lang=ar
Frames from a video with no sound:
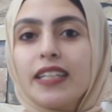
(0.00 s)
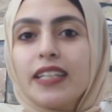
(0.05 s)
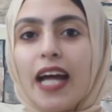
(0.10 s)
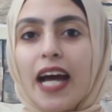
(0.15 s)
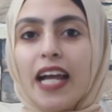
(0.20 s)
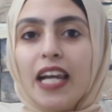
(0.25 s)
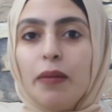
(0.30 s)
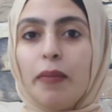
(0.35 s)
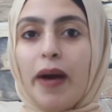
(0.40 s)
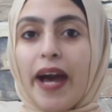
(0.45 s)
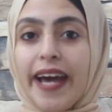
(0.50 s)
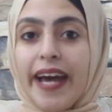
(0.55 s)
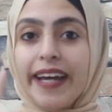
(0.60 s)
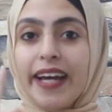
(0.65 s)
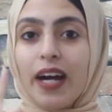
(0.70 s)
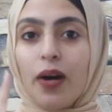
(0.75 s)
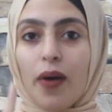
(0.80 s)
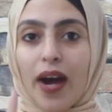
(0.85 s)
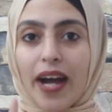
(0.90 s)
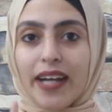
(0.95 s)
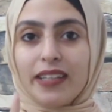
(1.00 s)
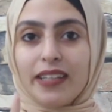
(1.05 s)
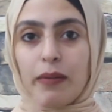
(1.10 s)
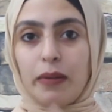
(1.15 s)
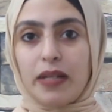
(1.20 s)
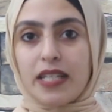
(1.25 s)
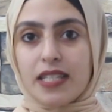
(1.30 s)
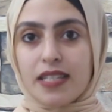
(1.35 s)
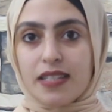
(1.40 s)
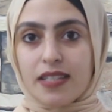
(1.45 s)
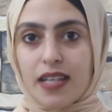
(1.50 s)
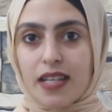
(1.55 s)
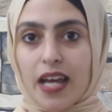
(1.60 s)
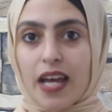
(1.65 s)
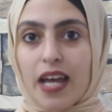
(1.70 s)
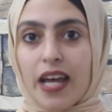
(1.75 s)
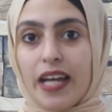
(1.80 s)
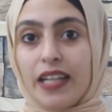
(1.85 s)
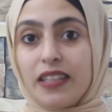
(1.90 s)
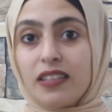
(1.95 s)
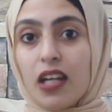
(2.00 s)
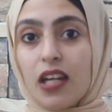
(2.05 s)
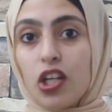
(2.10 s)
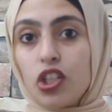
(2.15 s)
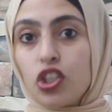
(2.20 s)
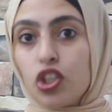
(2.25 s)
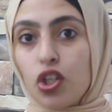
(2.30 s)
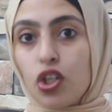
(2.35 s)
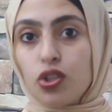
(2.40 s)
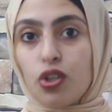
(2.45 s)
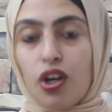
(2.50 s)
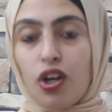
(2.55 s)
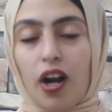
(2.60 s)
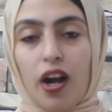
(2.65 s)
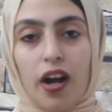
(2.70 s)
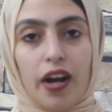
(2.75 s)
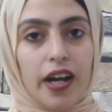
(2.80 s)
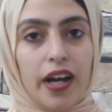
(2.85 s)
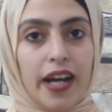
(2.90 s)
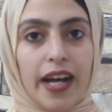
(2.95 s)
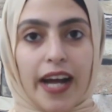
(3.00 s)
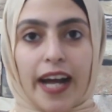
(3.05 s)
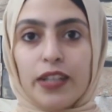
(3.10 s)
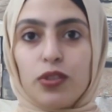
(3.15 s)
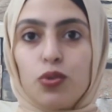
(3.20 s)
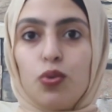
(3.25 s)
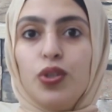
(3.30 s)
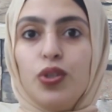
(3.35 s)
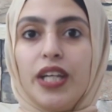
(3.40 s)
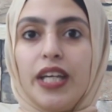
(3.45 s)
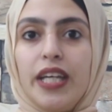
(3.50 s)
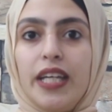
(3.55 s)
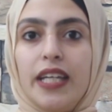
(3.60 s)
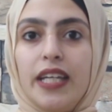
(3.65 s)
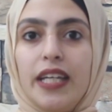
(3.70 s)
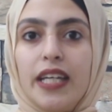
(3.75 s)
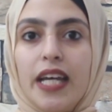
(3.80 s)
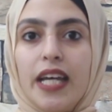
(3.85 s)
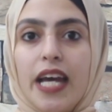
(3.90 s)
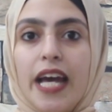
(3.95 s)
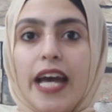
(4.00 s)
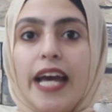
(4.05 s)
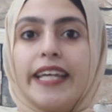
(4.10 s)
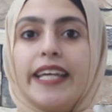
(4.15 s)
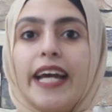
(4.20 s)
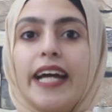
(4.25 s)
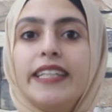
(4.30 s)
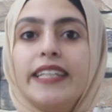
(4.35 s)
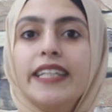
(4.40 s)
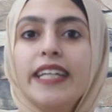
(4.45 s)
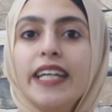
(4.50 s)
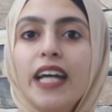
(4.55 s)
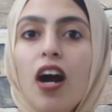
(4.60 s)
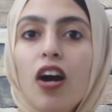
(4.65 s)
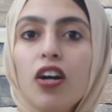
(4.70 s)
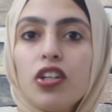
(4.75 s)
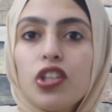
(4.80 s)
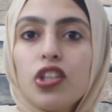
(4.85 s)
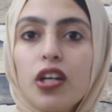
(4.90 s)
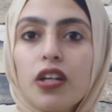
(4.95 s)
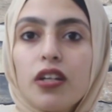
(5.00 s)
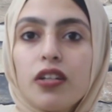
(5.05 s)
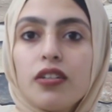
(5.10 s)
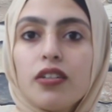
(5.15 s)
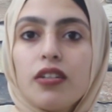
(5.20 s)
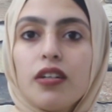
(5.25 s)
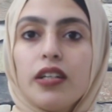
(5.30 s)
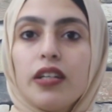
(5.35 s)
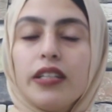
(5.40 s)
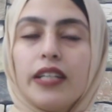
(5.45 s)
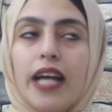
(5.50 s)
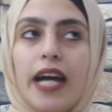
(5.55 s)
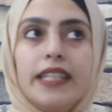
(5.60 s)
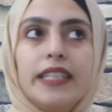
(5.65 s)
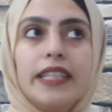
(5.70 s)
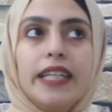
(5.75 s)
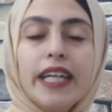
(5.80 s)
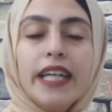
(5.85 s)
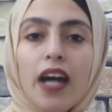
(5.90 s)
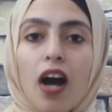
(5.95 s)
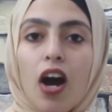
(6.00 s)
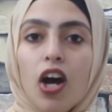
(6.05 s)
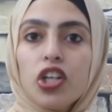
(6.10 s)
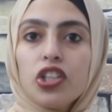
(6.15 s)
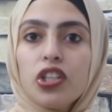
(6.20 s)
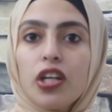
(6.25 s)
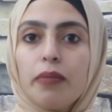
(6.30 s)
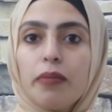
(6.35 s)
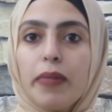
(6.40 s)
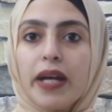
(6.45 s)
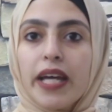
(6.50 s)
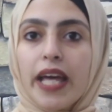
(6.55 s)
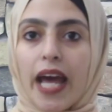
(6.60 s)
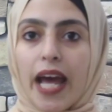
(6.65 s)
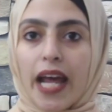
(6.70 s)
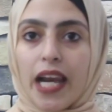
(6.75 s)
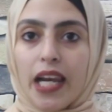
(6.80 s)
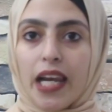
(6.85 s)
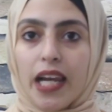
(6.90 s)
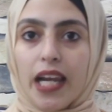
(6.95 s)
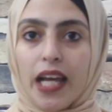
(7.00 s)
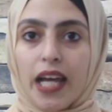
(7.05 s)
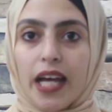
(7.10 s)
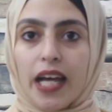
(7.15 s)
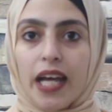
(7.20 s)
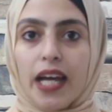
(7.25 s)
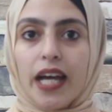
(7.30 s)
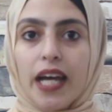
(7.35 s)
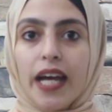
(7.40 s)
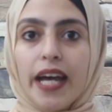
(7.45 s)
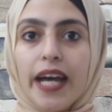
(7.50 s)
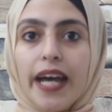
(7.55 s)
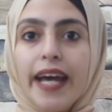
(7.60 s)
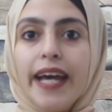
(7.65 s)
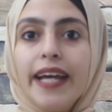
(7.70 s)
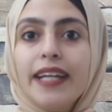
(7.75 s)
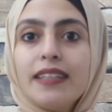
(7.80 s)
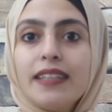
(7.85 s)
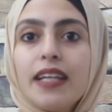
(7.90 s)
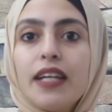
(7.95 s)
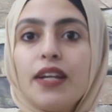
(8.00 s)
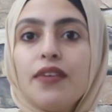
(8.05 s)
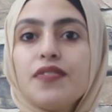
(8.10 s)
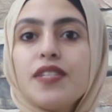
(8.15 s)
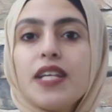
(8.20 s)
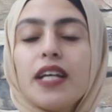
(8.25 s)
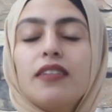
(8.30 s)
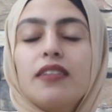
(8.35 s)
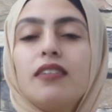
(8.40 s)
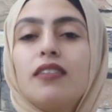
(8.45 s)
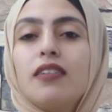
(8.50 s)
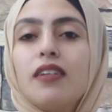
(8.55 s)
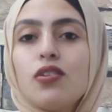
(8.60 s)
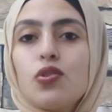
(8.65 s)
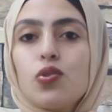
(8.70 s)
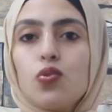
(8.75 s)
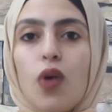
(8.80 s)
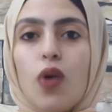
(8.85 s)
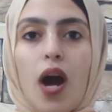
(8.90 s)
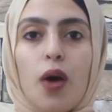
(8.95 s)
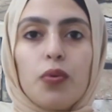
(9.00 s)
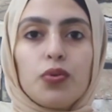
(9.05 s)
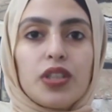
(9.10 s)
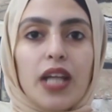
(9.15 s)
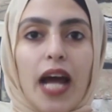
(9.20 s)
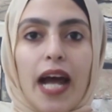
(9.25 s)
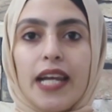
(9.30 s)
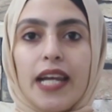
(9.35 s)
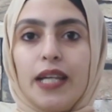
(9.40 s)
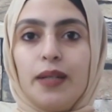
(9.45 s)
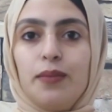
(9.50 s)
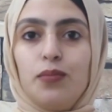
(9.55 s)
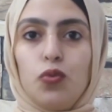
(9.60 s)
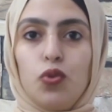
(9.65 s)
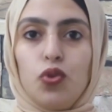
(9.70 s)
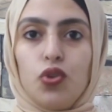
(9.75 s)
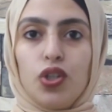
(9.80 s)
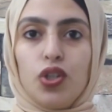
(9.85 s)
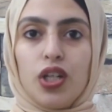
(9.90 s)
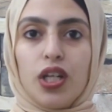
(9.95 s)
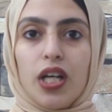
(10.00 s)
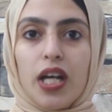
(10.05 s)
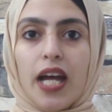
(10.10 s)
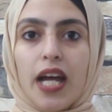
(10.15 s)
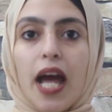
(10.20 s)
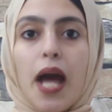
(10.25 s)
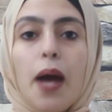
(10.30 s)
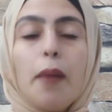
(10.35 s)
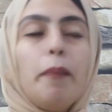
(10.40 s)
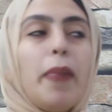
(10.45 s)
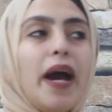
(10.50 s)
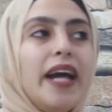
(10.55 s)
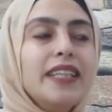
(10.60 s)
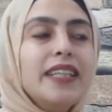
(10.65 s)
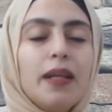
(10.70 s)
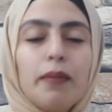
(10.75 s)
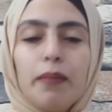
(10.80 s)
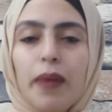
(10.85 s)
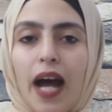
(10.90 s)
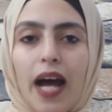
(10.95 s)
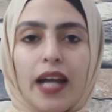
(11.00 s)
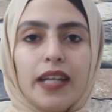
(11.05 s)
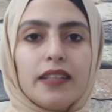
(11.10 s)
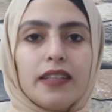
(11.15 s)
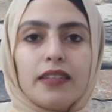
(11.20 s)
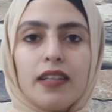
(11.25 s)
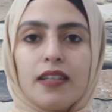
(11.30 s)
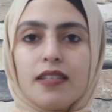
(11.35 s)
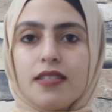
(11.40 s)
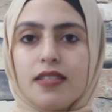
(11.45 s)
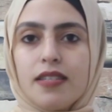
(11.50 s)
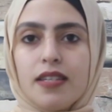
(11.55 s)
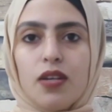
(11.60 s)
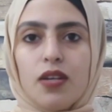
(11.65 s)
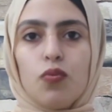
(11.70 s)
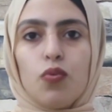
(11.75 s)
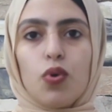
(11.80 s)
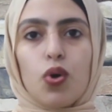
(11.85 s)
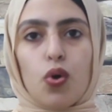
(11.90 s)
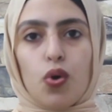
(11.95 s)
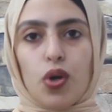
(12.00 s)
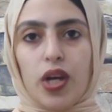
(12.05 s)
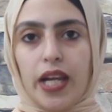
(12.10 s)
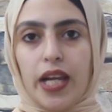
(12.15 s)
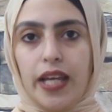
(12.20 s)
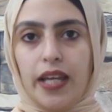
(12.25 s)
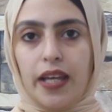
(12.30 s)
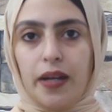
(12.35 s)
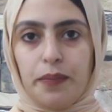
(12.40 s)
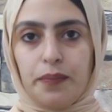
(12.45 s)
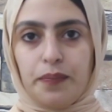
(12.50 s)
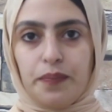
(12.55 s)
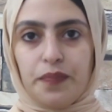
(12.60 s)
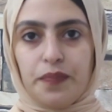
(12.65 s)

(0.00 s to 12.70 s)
تتعلم حاجه واحده بس انت اللي تختارها هتكون ايه يعني ايه اكتر يعني ايه اكتر مجال انت نفسك تدرسه او تتعلمه بعيدا بقى عن التنسيق والكليه